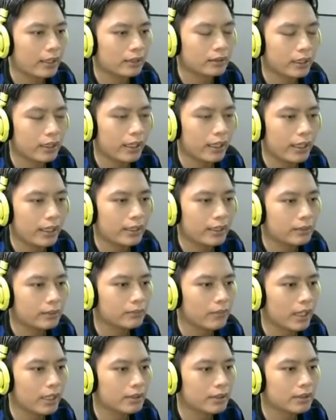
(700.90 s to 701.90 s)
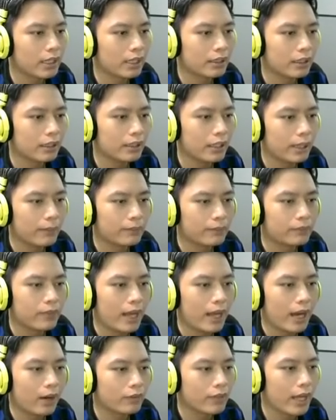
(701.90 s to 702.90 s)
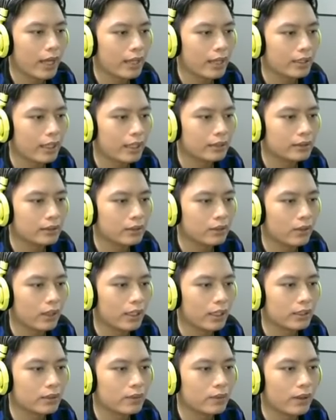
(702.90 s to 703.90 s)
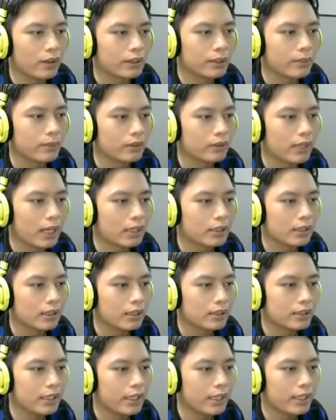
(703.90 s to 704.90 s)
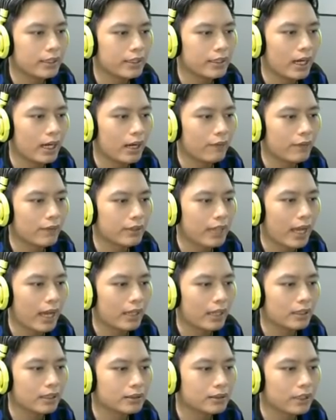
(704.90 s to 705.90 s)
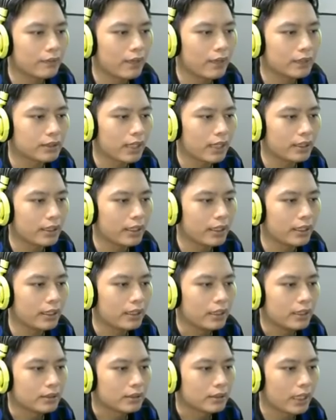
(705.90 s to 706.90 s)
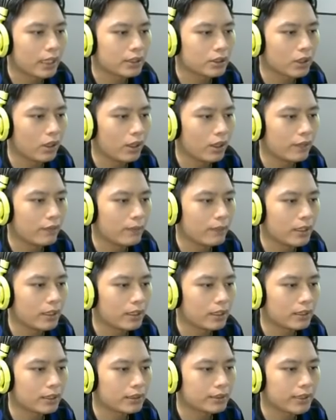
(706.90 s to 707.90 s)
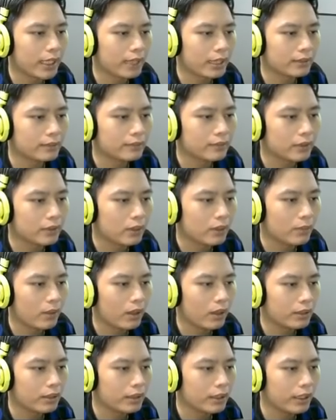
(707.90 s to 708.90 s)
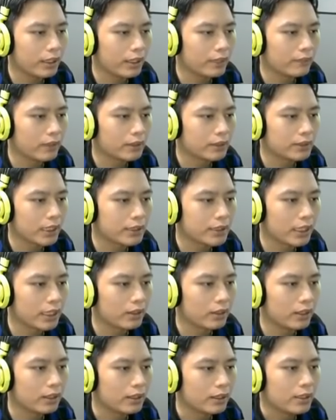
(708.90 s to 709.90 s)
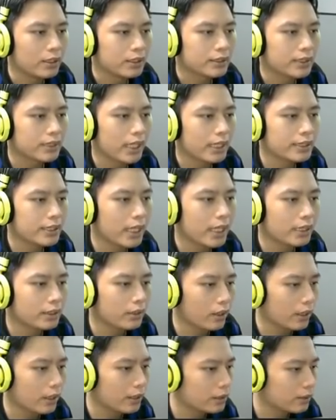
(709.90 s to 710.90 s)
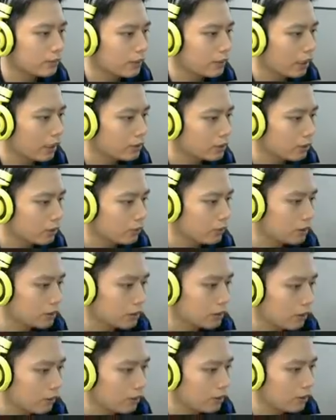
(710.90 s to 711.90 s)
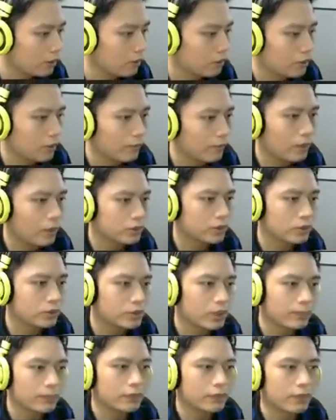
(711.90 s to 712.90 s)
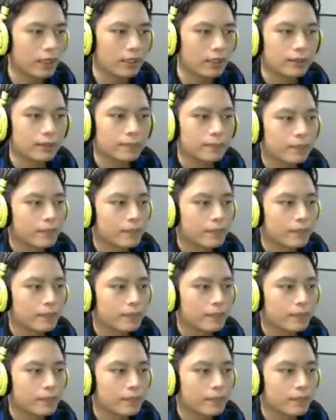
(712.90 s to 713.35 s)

lại được Tilly nhưng bây giờ thời điểm tạo ra đến từ đội hình của team một là cực kỳ nhiều bóng vâng, đá ngược trở về cho đi và tăng rồi và bây giờ là xét và con bò Tilly vâng sẽ chết rồi sẽ chết rồi không thể nào sống được sau những tình huống con bò dồn dập như vậy